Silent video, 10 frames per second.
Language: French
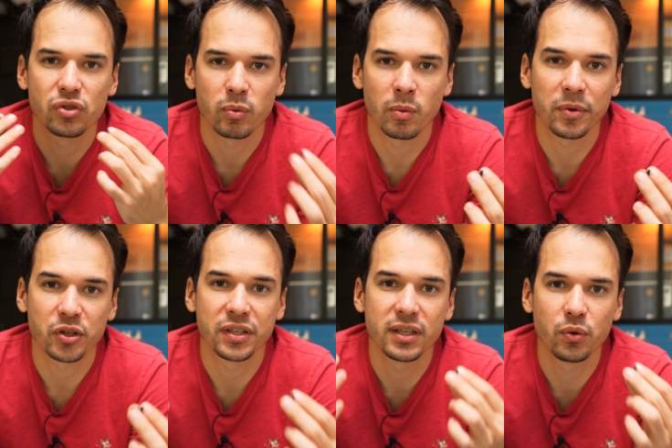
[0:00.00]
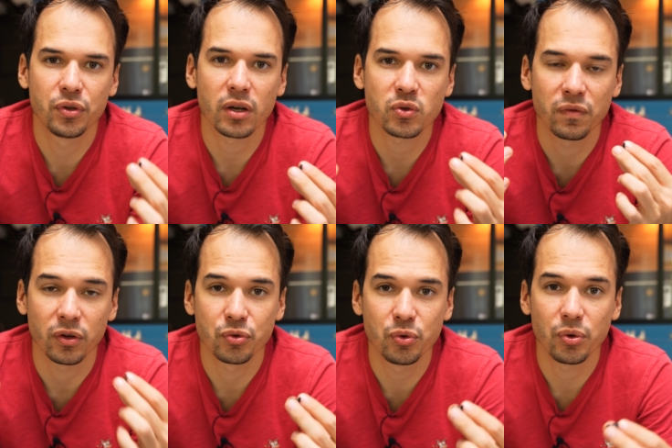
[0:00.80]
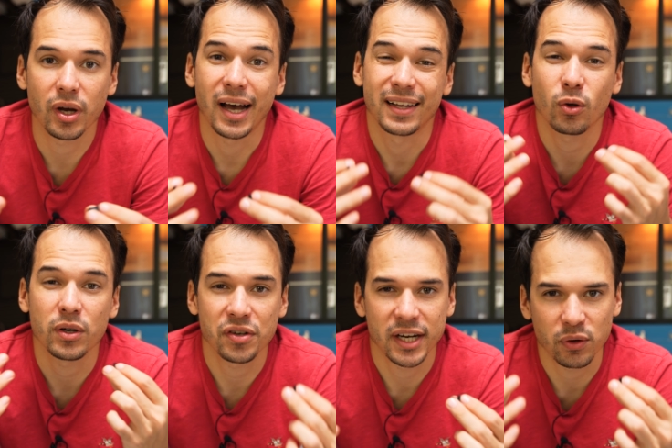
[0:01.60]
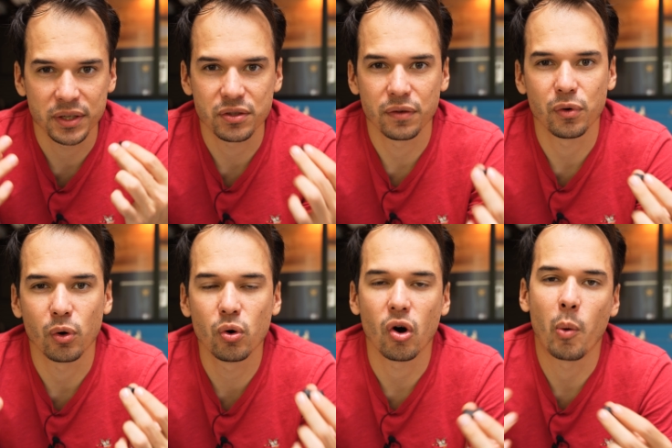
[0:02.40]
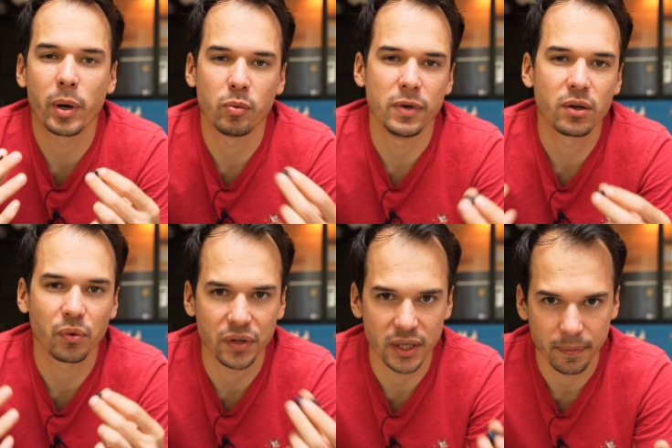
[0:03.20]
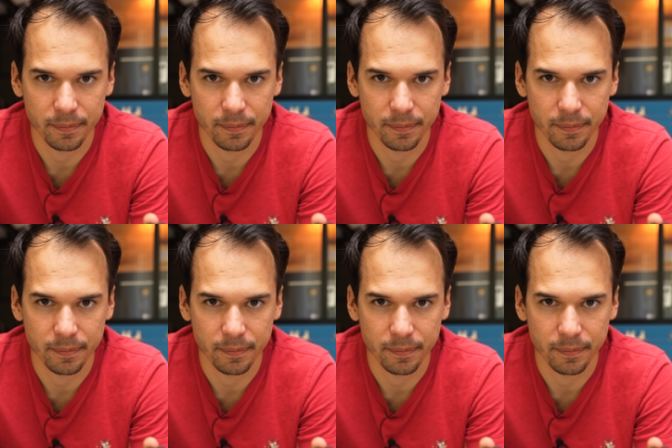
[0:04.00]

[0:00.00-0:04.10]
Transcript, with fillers: simplement parce que ces écouteurs sont vendus à 399 euros en prix public conseillé.